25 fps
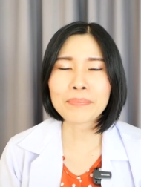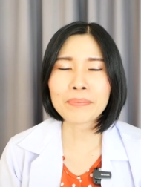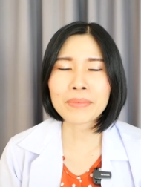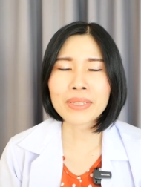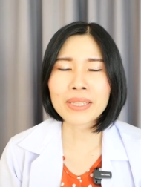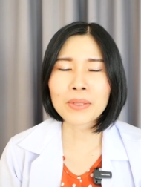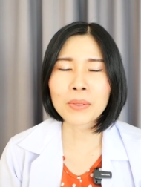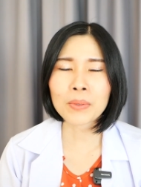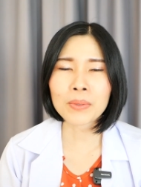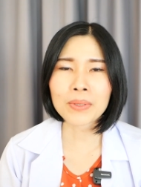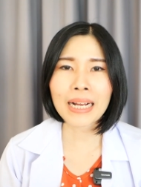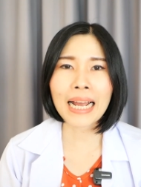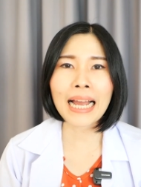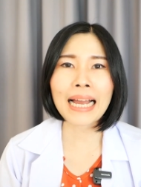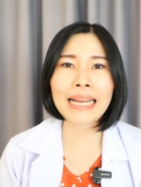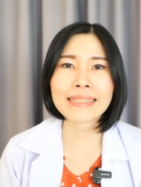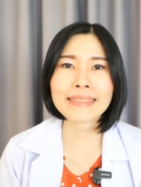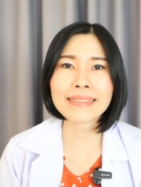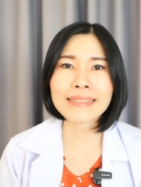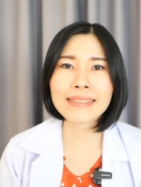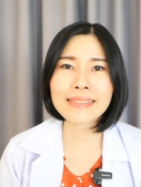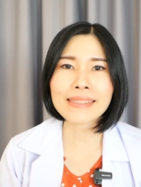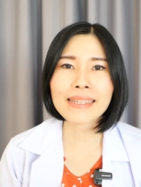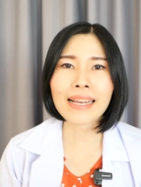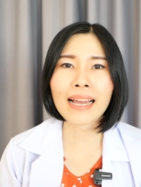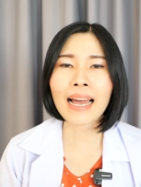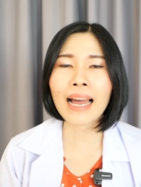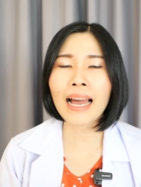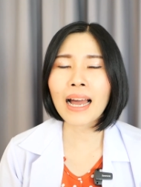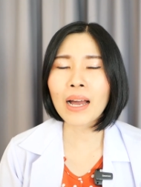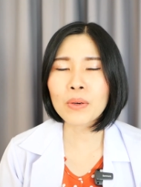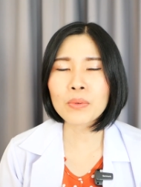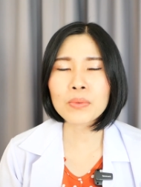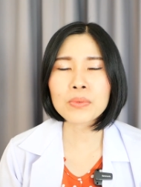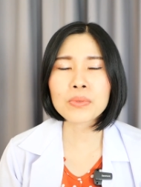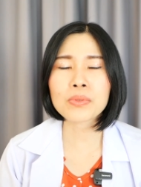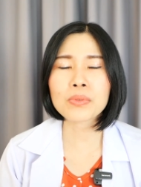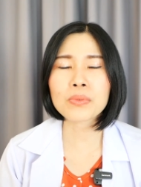มีโอกาสที่จะ
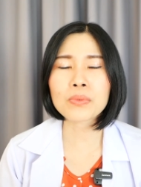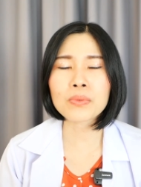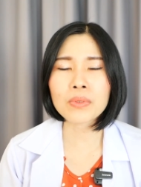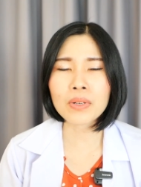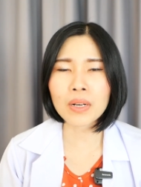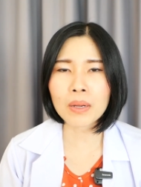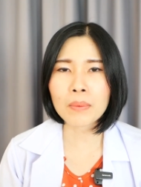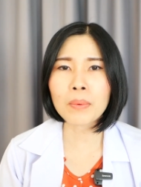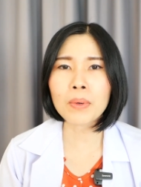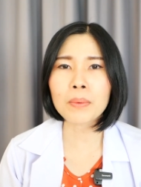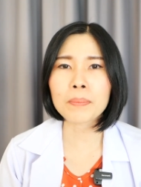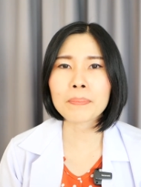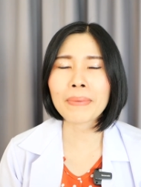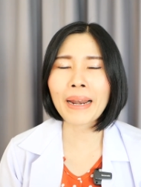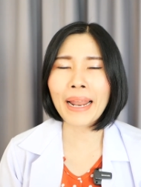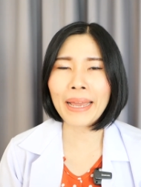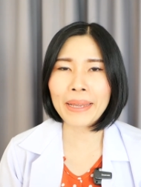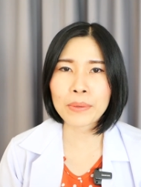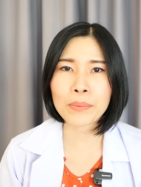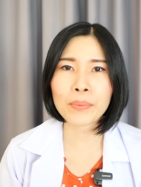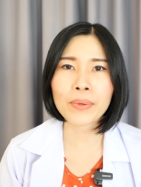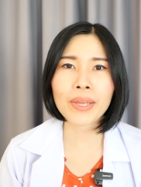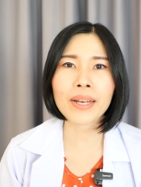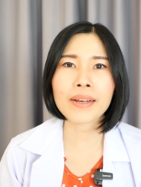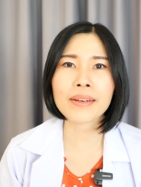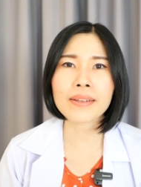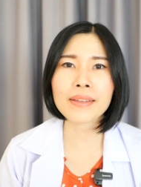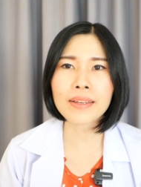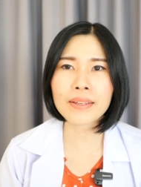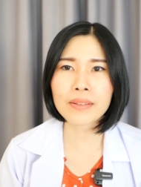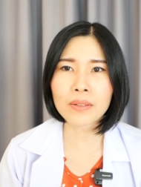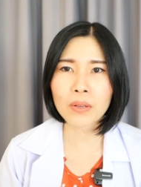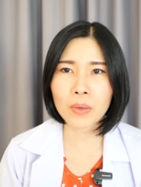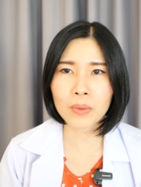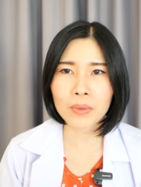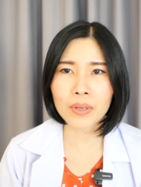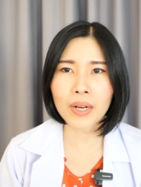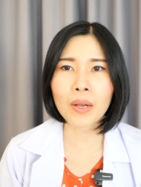เข้าสู่ระบบไหลเวียนเลือด
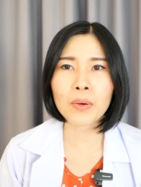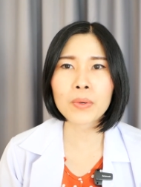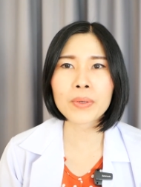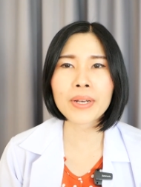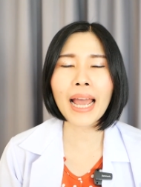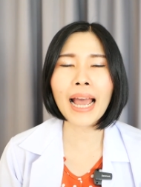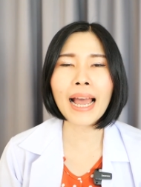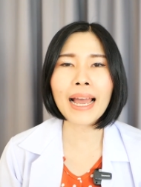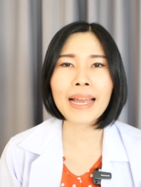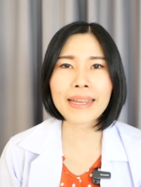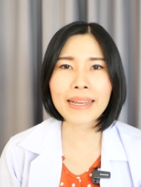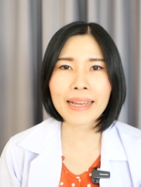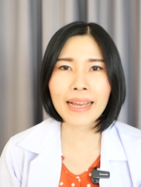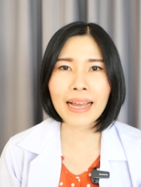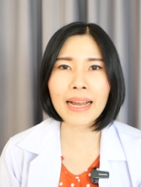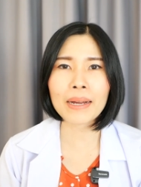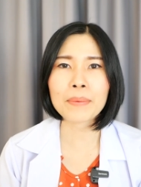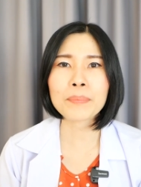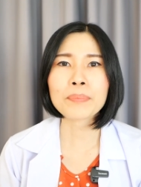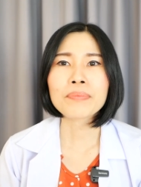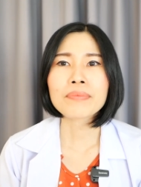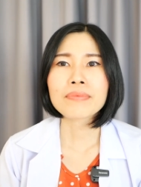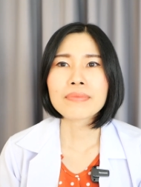ของเราได้ค่ะ